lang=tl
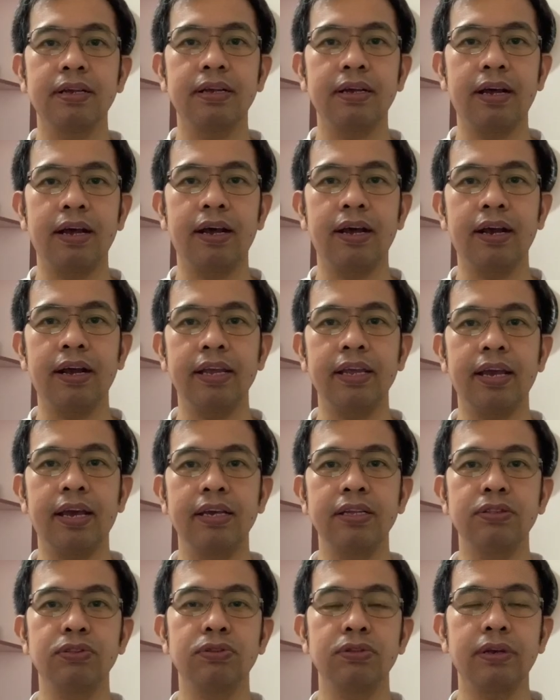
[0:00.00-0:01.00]
Uh,
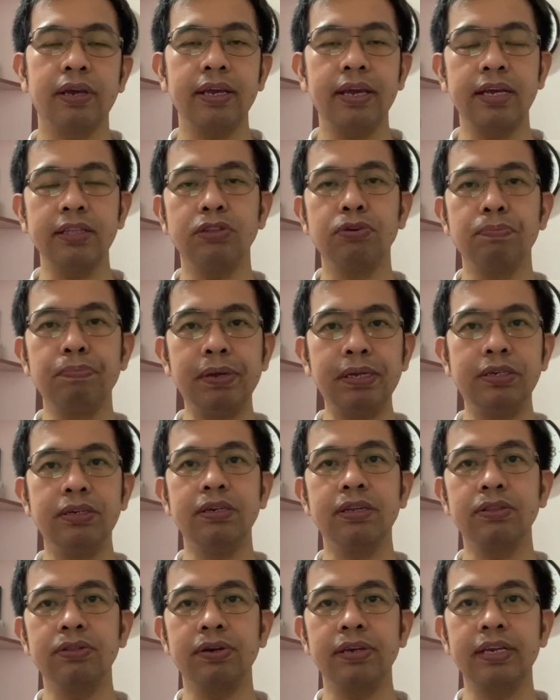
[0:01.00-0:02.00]
kaya it, kaya itong video
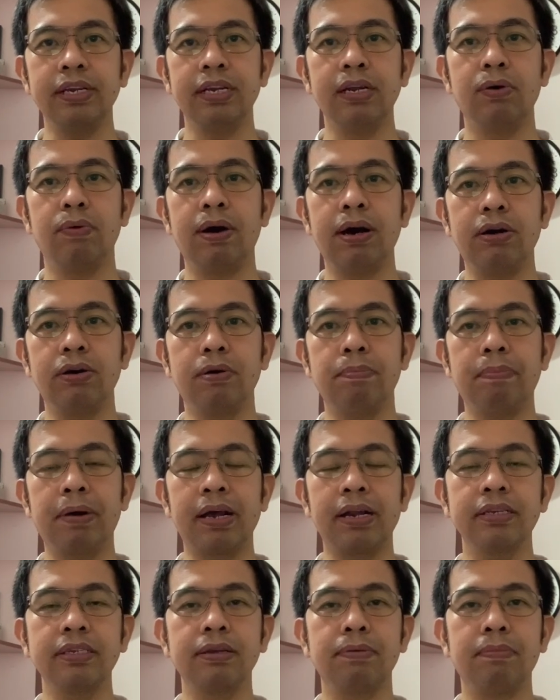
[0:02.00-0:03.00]
na to ay ginawa ko
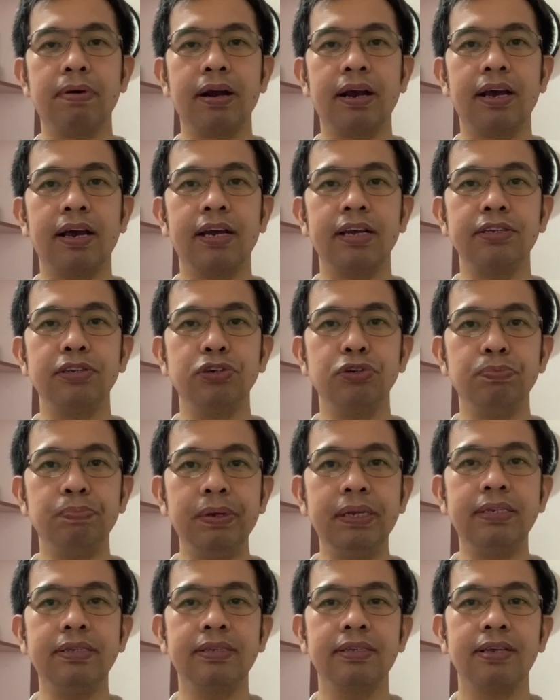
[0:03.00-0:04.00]
para sa mga
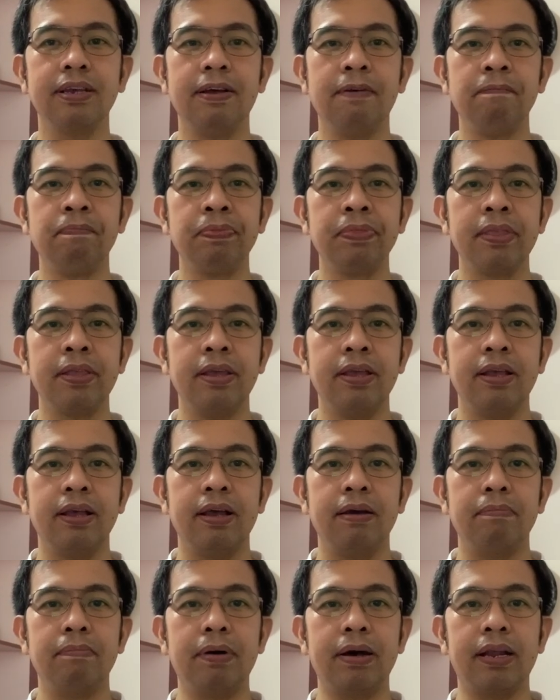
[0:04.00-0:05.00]
newbies.
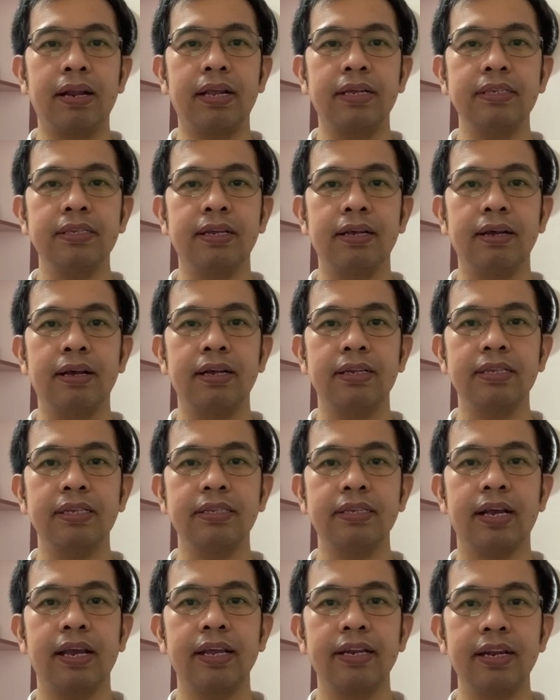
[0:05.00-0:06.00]
Para sa
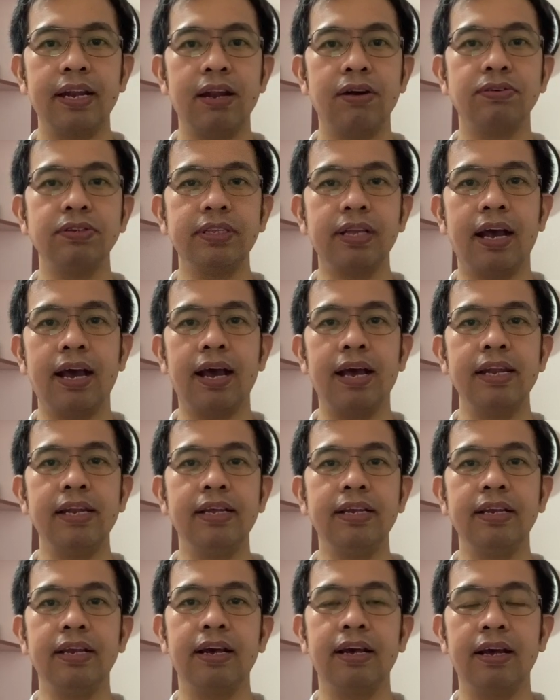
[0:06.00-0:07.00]
sasakyan nila kung
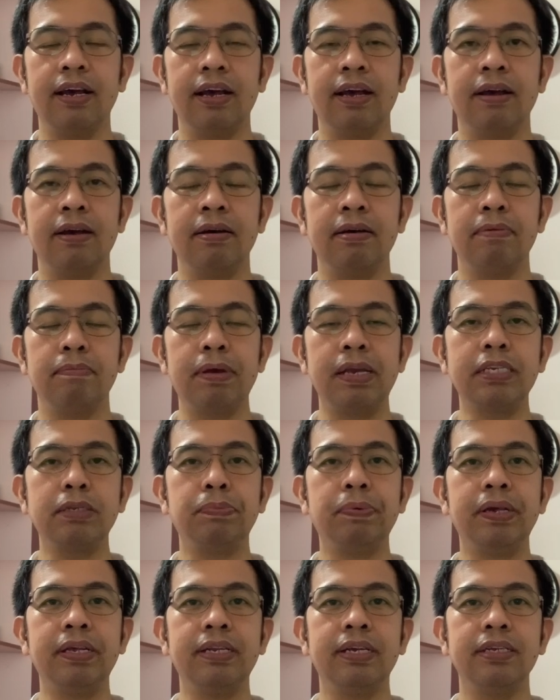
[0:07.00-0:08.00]
sakaling uh, ah, may
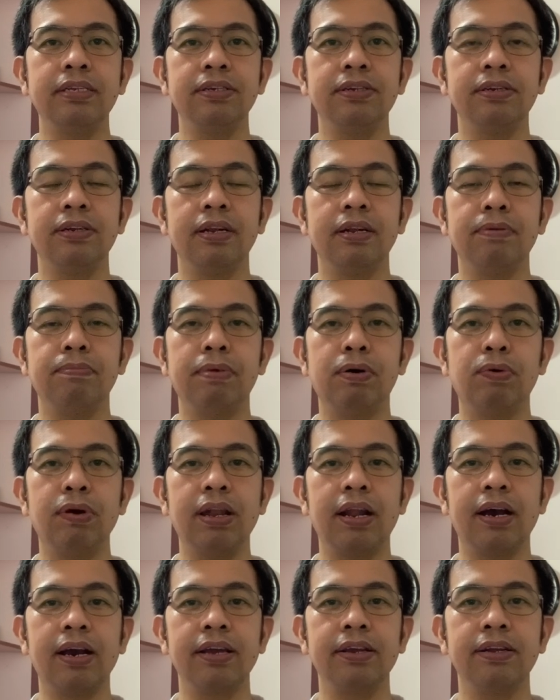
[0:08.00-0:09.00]
experience yun na
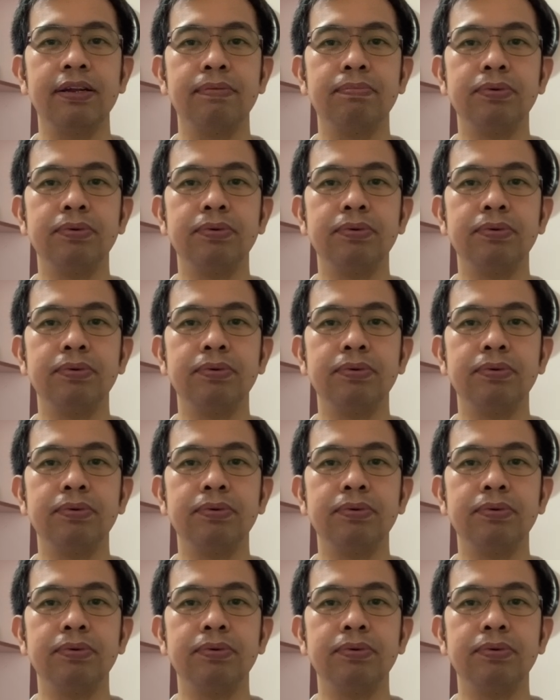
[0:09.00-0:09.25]
mawalan kayo ng